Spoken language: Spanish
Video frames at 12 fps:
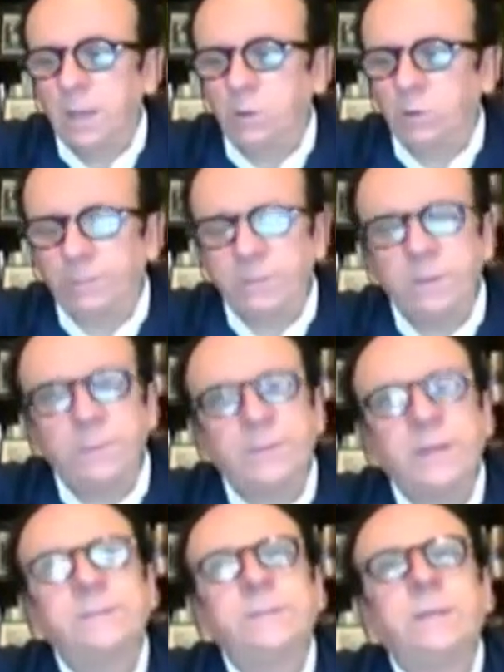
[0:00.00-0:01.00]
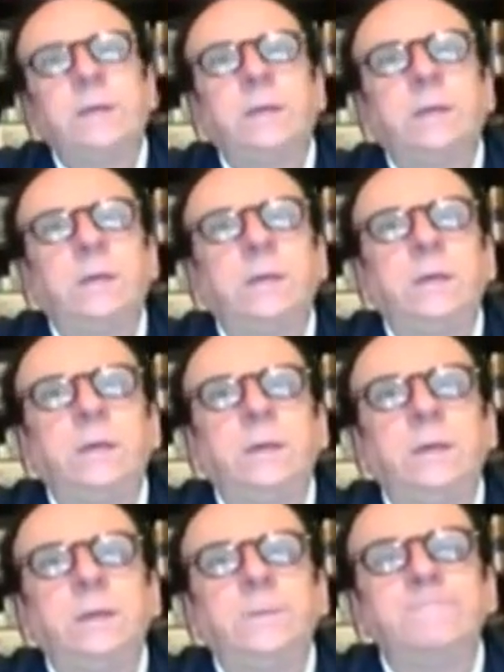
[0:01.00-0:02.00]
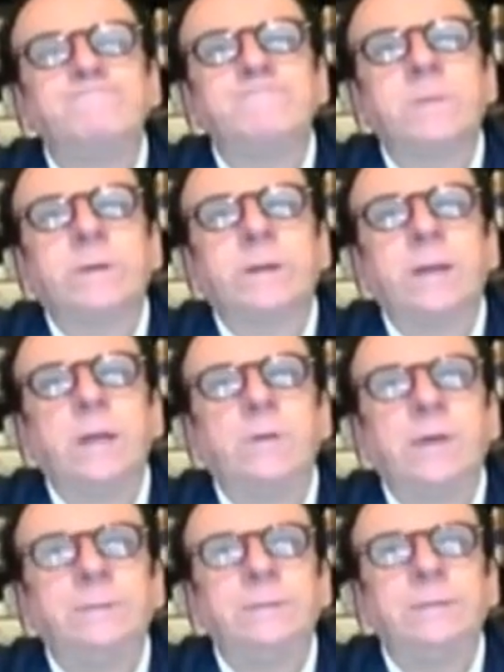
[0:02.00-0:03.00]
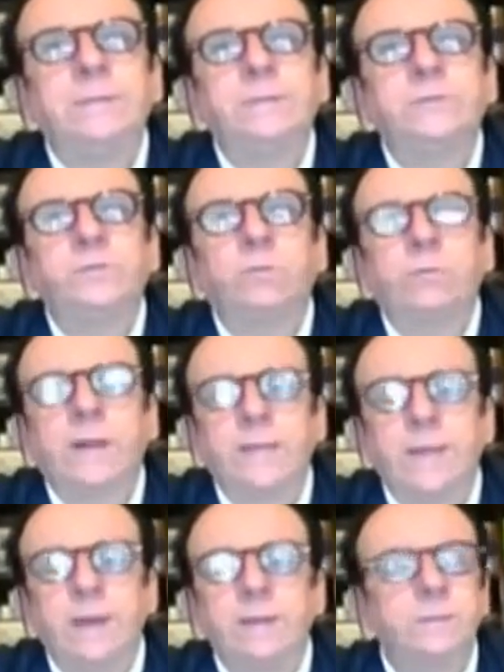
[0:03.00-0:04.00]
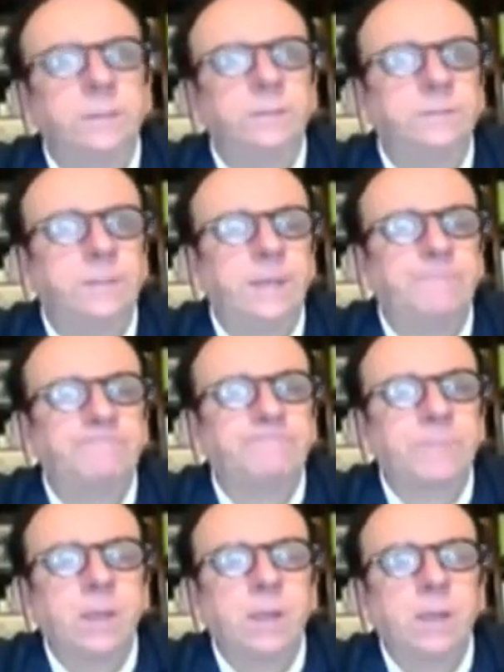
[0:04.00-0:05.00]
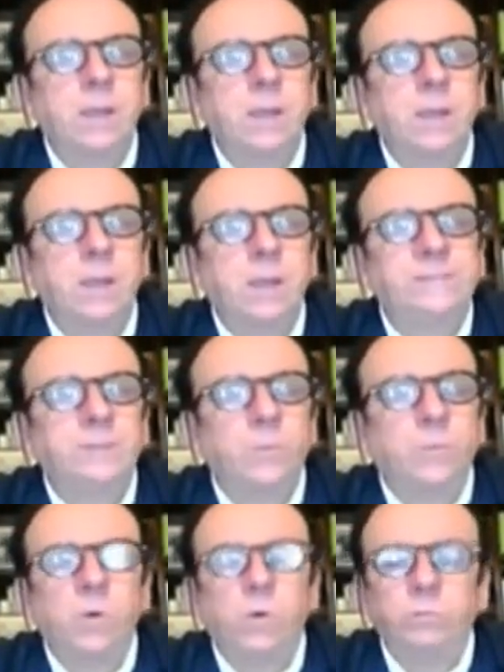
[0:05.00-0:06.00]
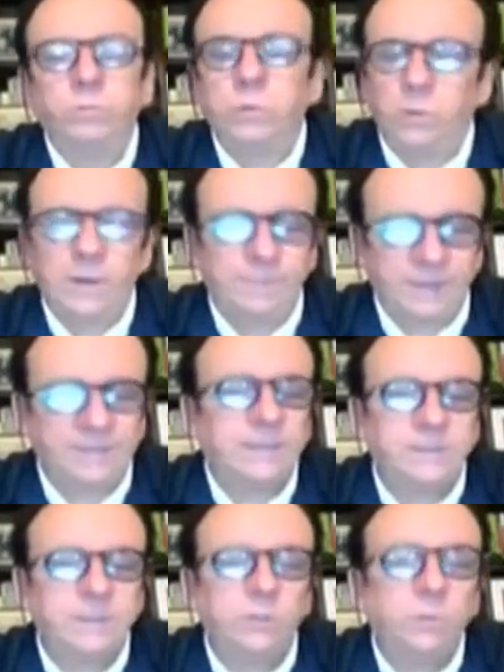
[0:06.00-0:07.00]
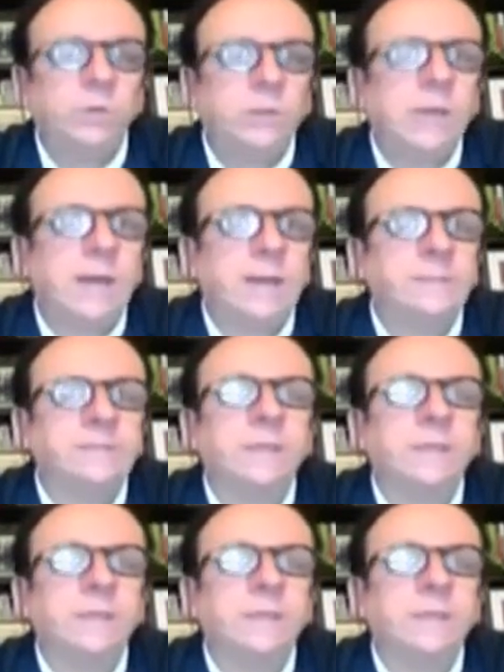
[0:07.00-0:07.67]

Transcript: Lo que a mí me parece eh, relevante subrayar es que, así como, bueno, la empresa ha sido muy clara en